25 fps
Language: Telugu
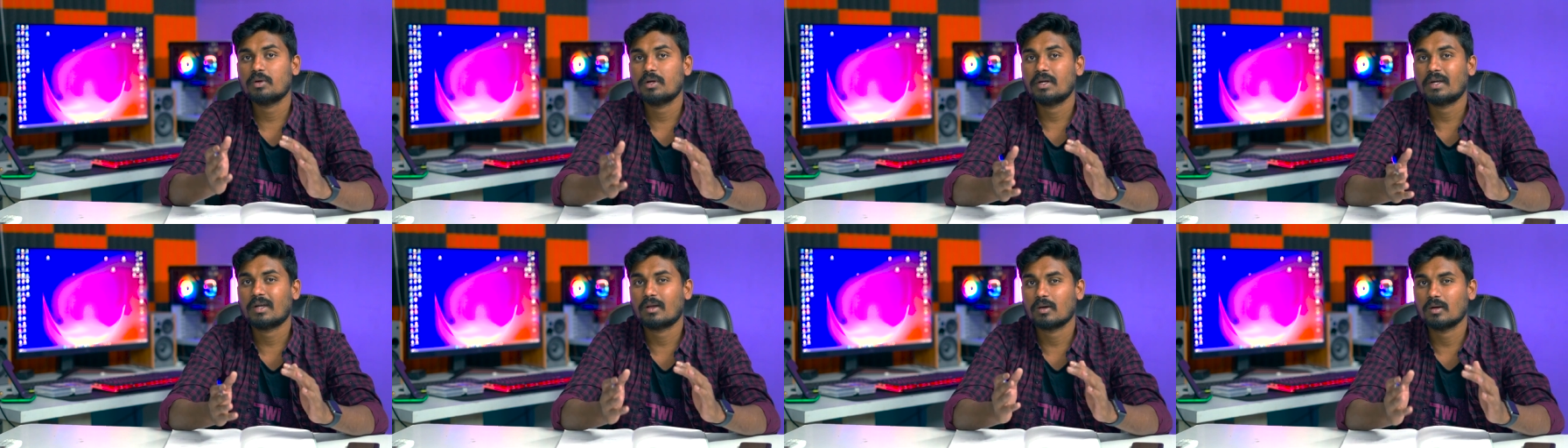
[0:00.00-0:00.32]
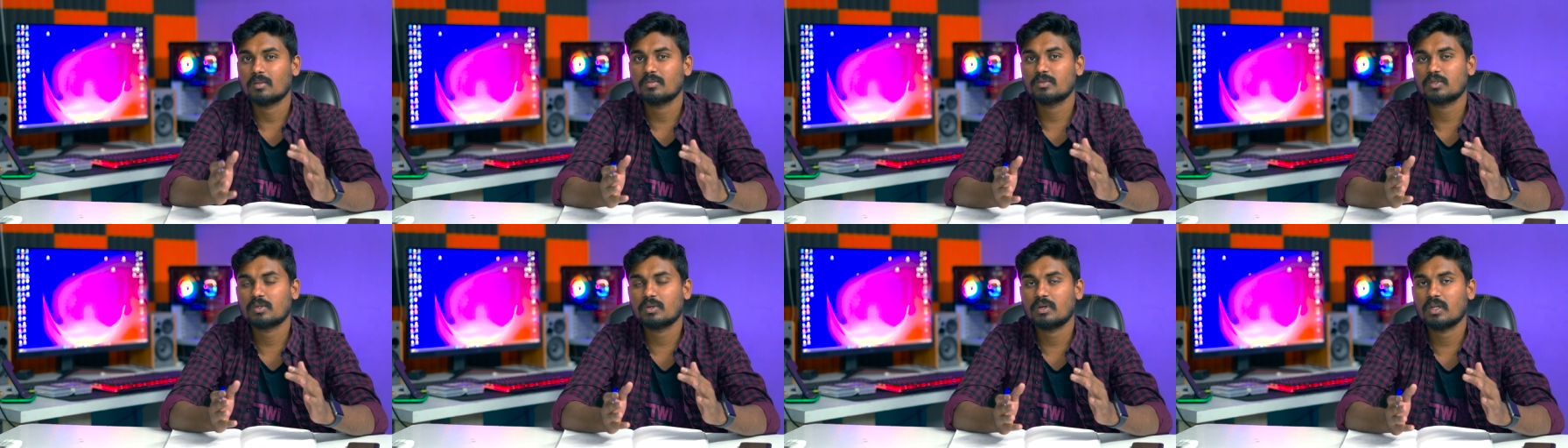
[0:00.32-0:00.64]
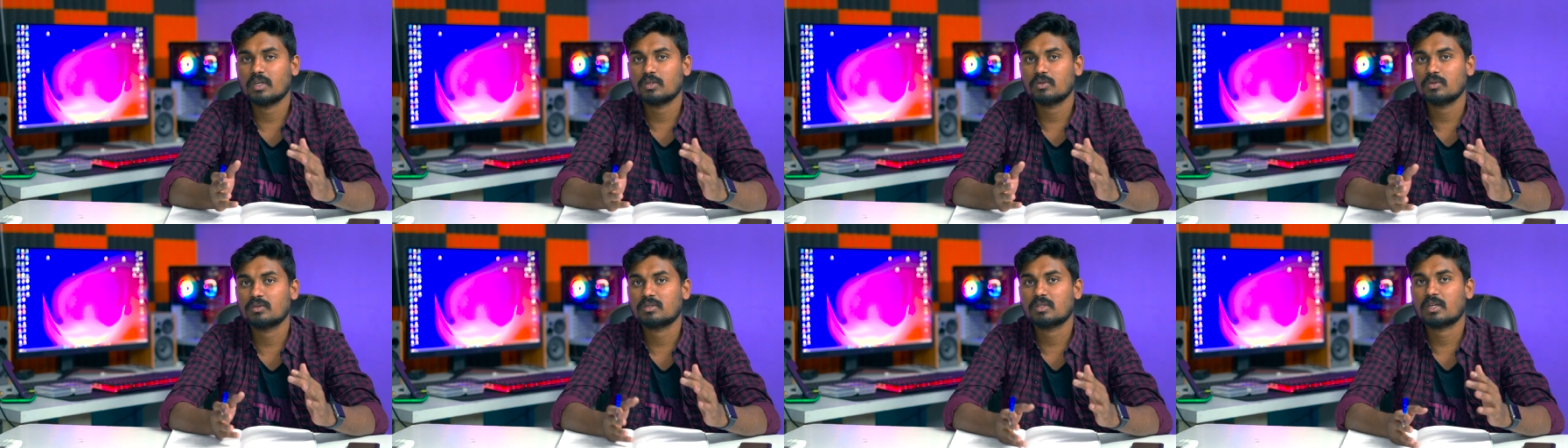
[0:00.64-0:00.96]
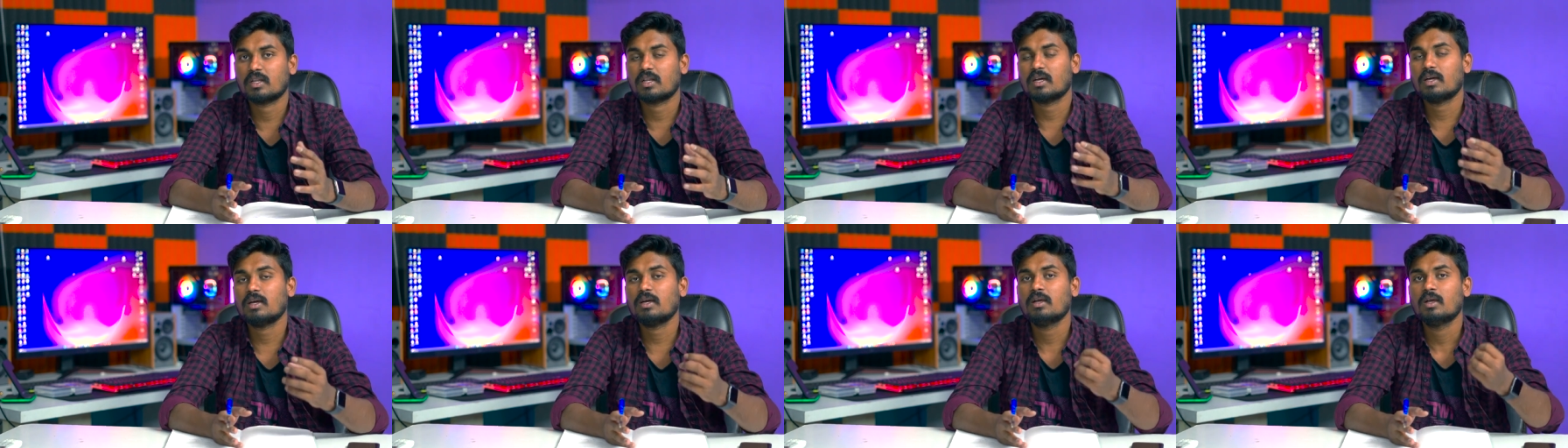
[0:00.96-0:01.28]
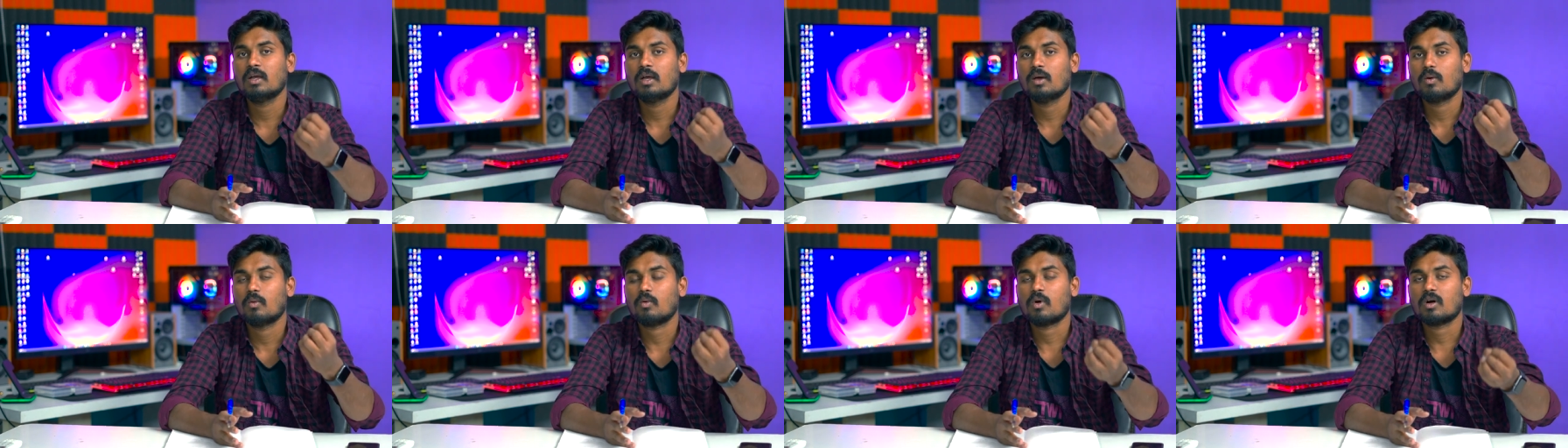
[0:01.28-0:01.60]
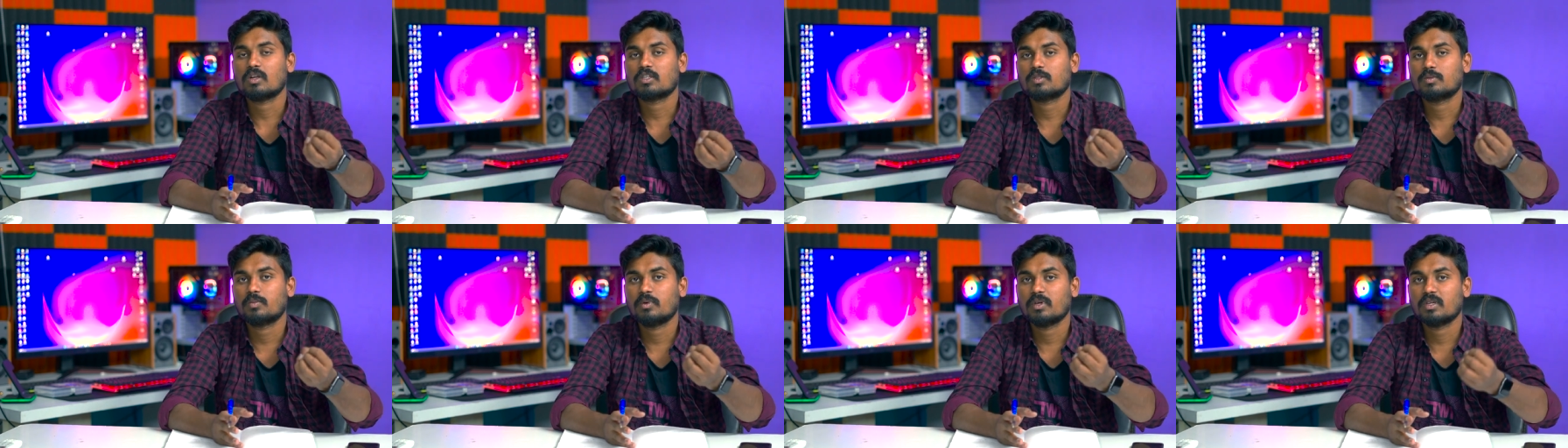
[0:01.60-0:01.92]
కొన్ని టర్మ్స్ ఉన్నాయి చూసారా
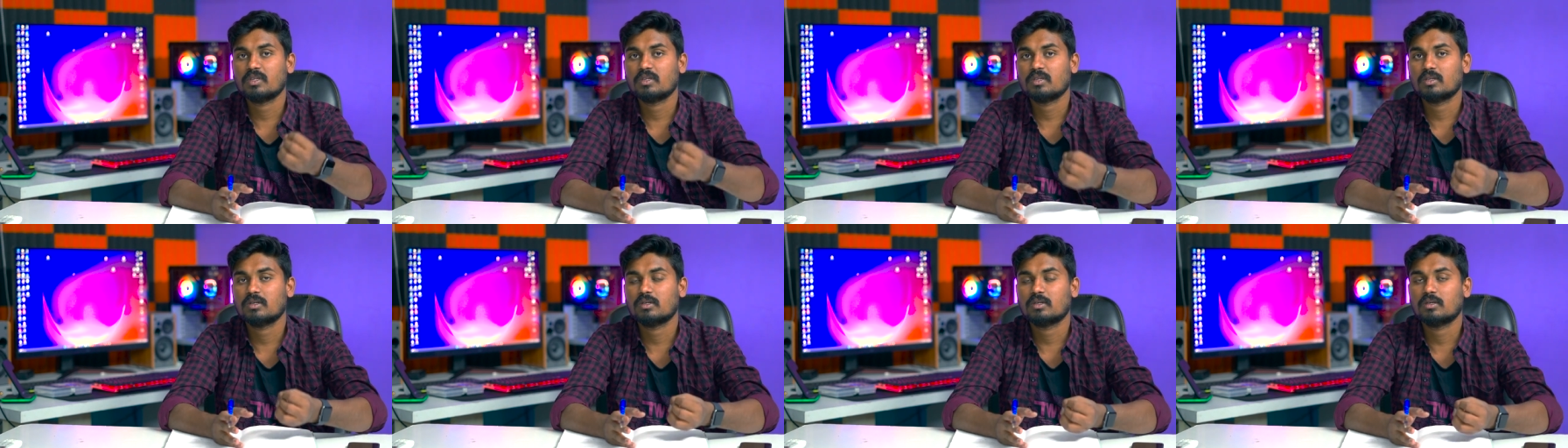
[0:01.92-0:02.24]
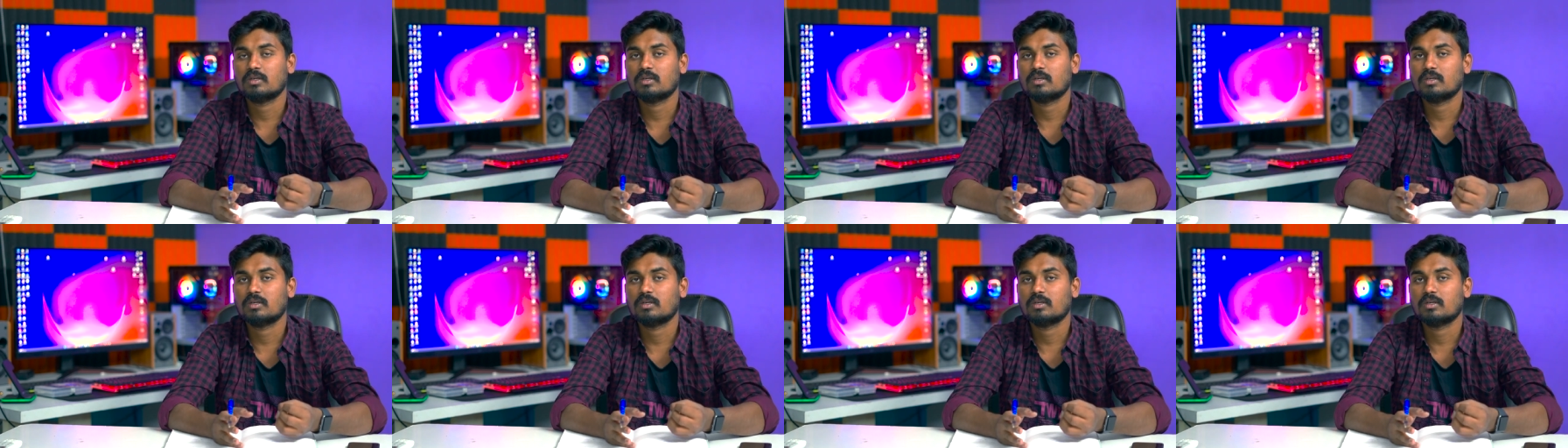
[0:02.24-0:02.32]
వాచ్ పేజ్